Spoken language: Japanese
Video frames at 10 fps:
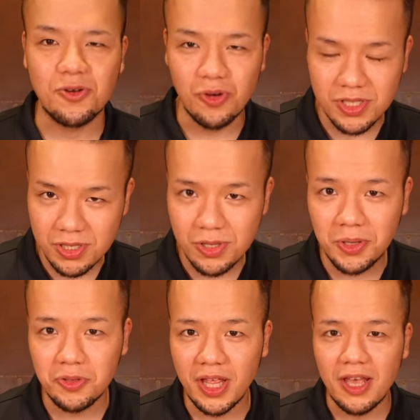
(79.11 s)
個室とい
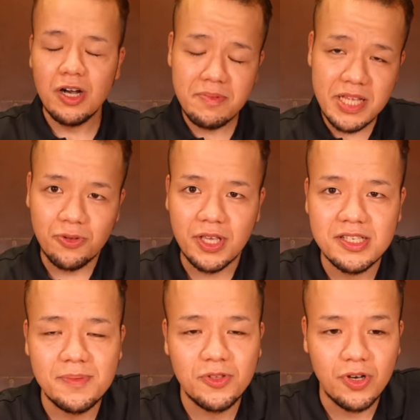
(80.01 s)
うことで、ファミリーのお
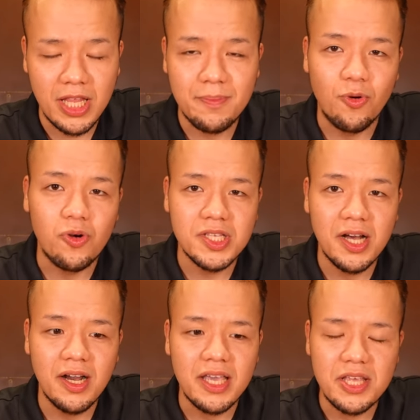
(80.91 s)
客様とかね、まお子さ
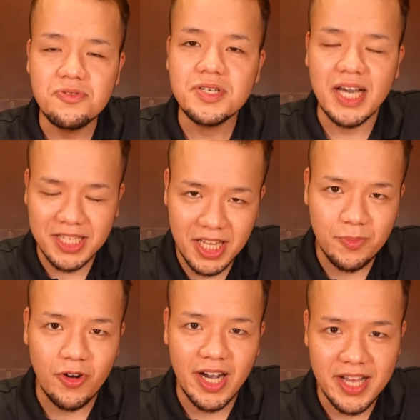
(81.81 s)
んがいる方で
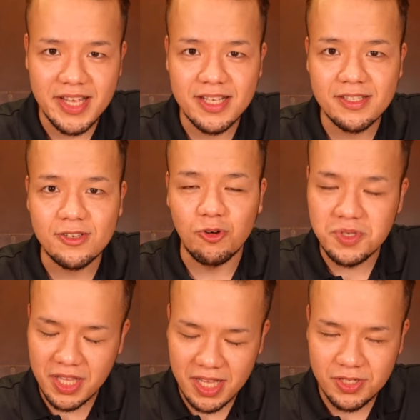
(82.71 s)
も入りやすいお
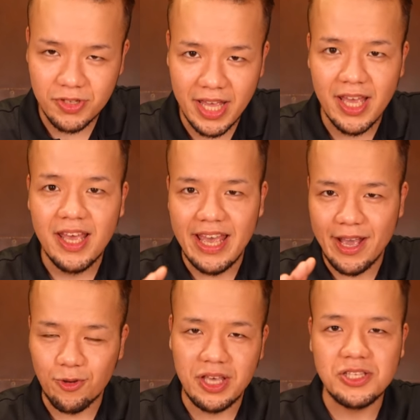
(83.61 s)
店ですので、
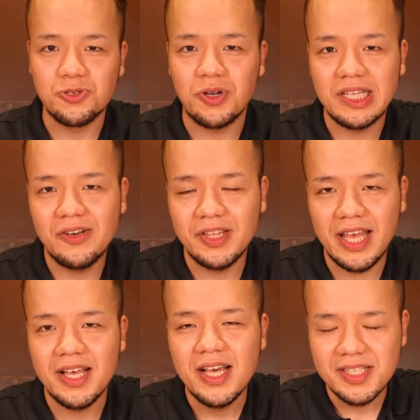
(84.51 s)
えー、ご近所の方は
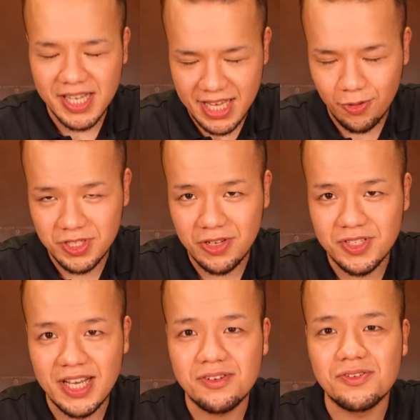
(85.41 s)
ね、ぜひこちらの
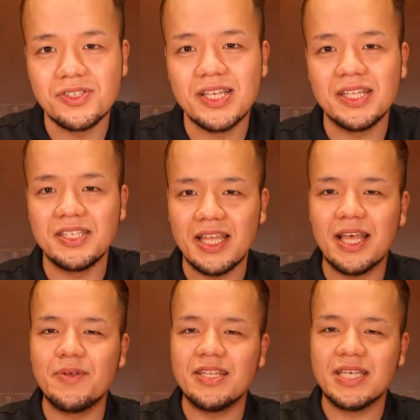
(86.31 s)
ジャンクスさんにね、
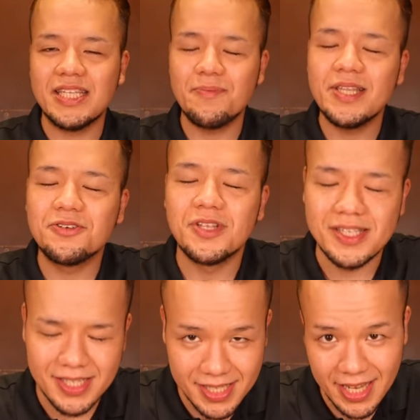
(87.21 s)
食べに来てみてくだ
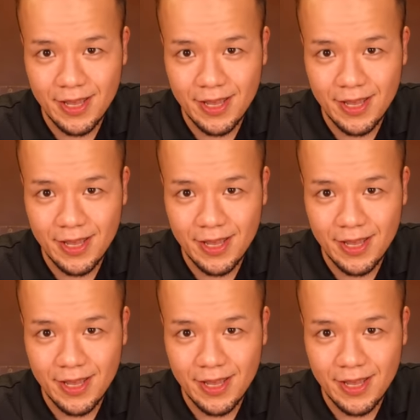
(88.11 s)
さ